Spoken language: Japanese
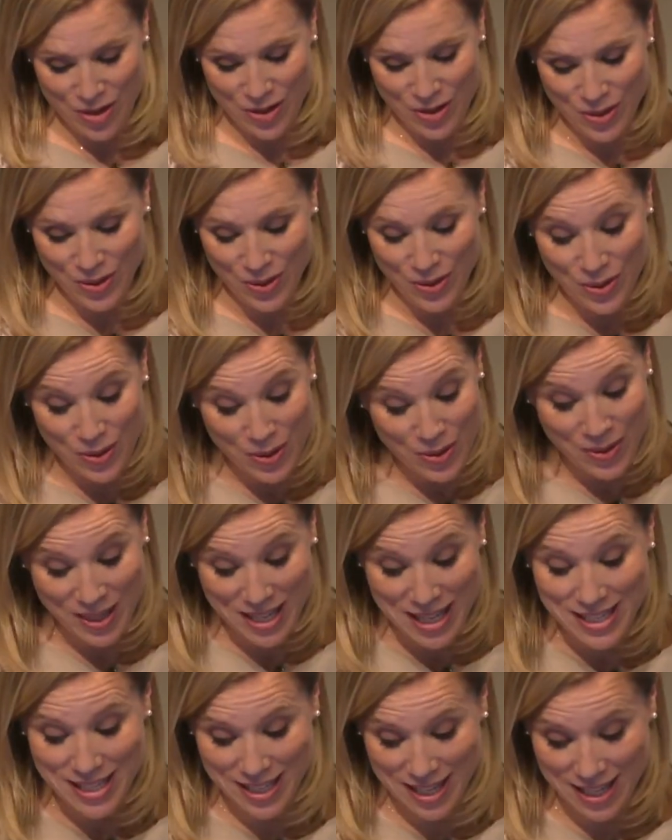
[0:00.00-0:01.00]
ちょうど
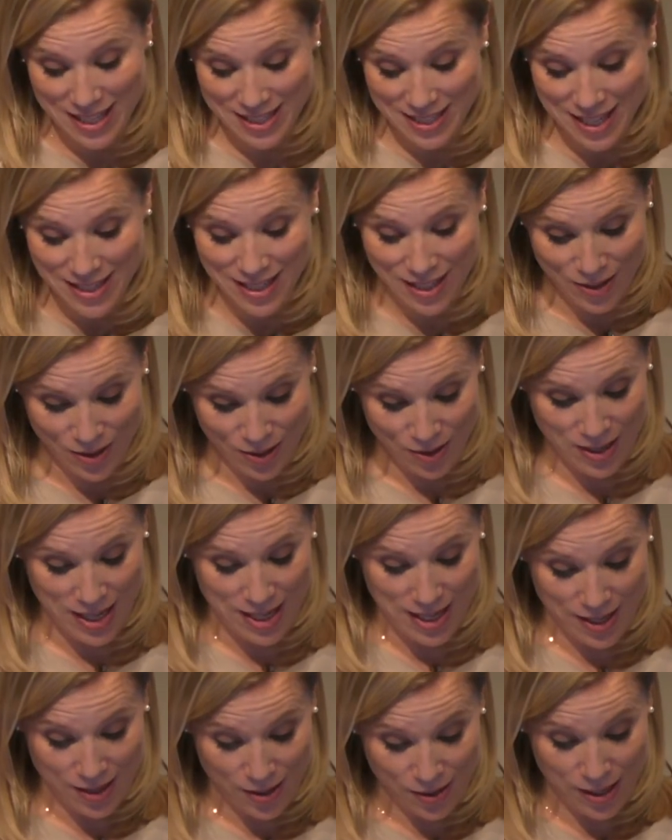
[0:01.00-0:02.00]
私が佐田町にい
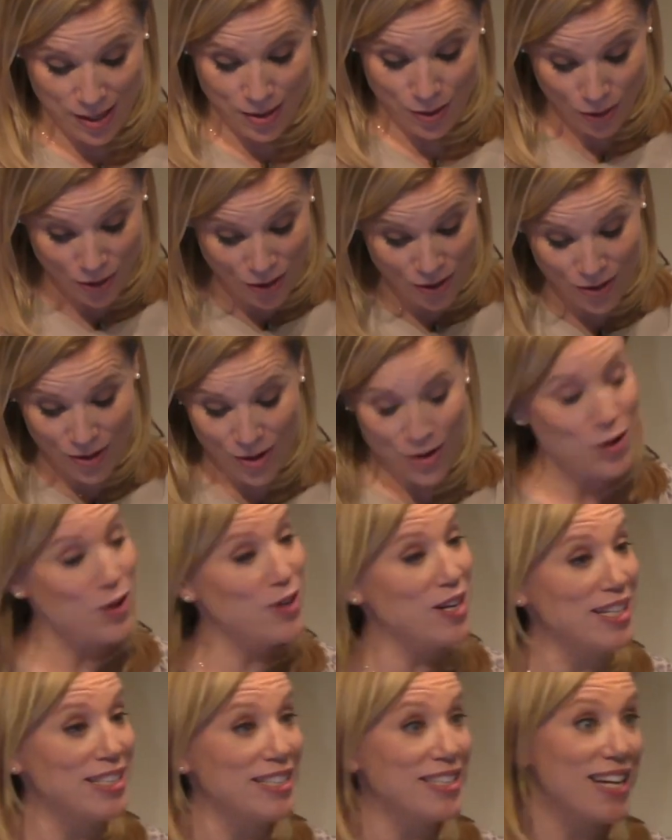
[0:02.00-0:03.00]
た時のと
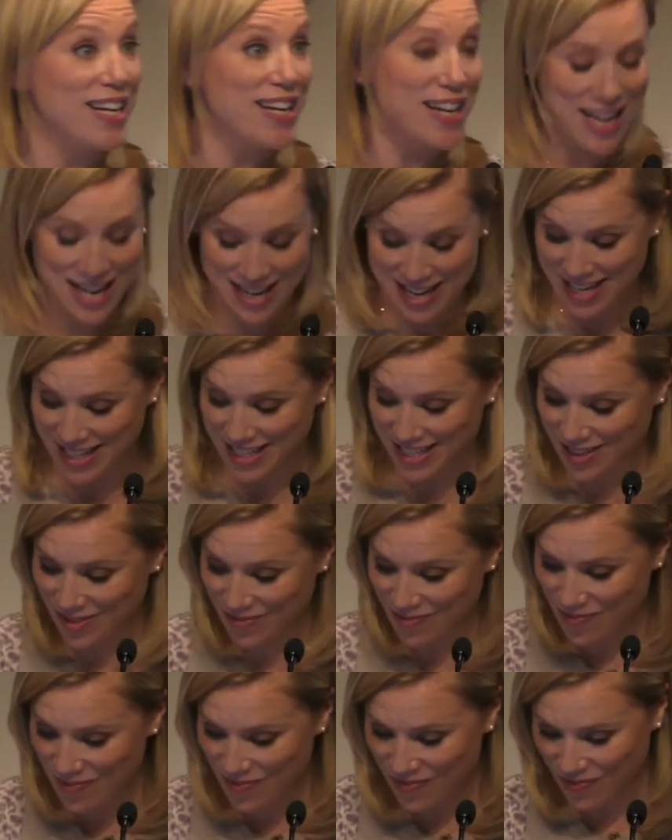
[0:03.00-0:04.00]
同じ年齢です。
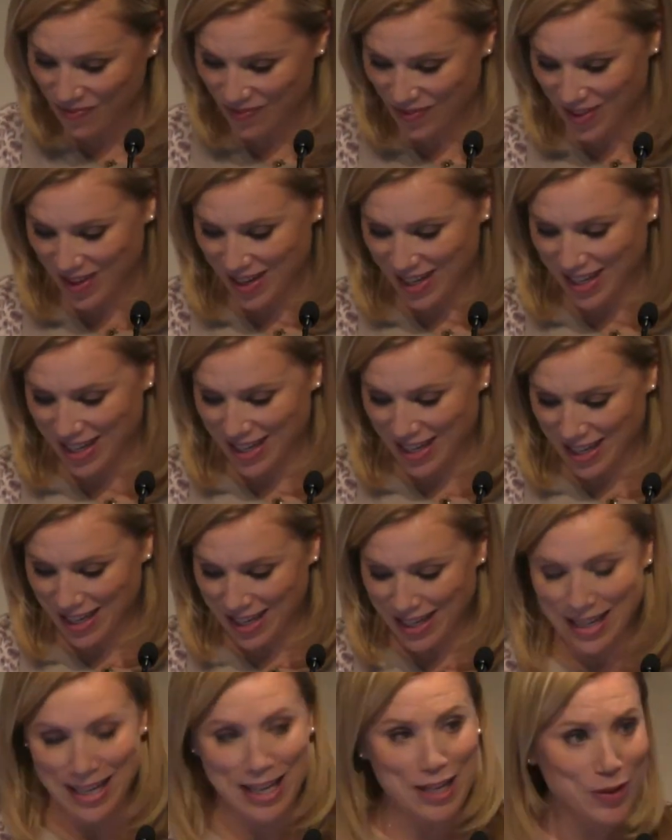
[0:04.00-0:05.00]

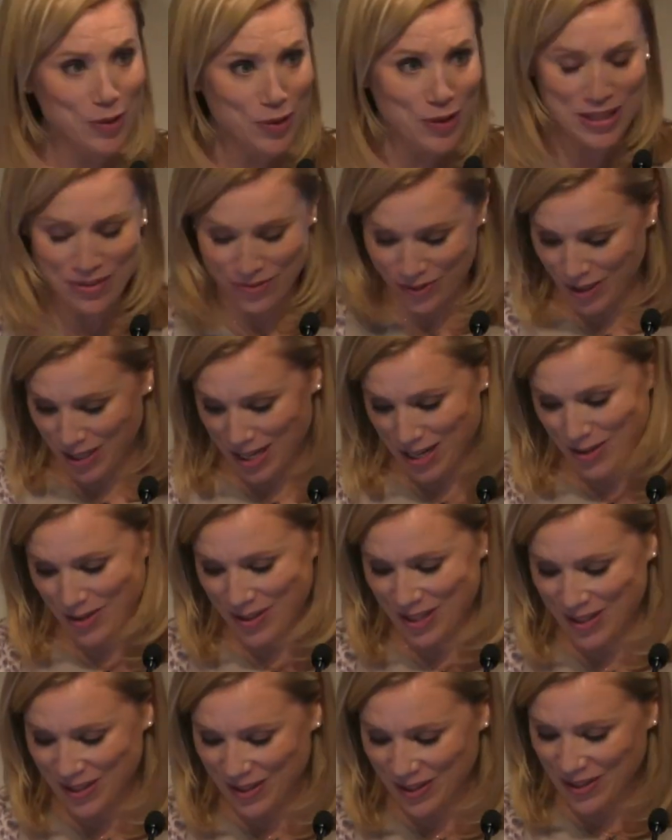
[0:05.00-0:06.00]
ひどい船酔
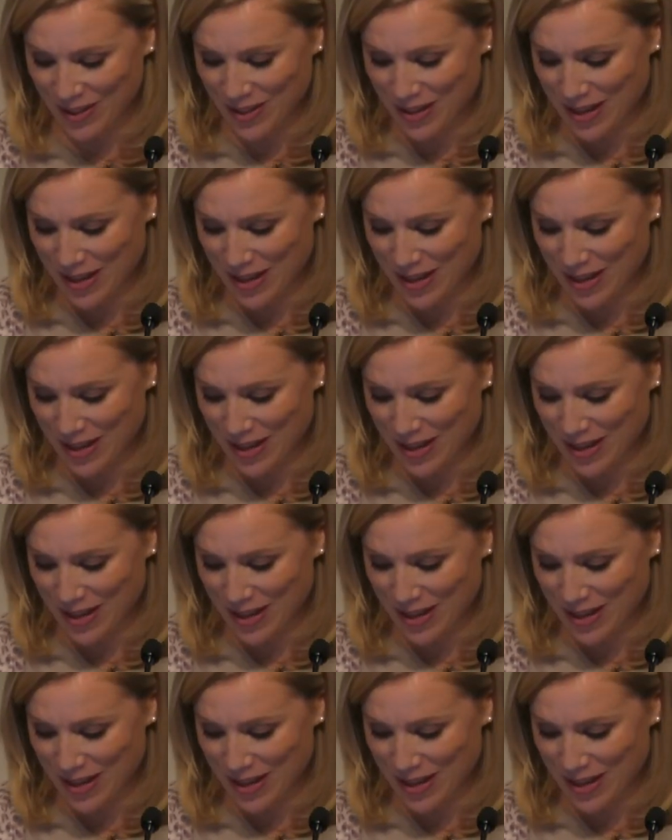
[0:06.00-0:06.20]
いと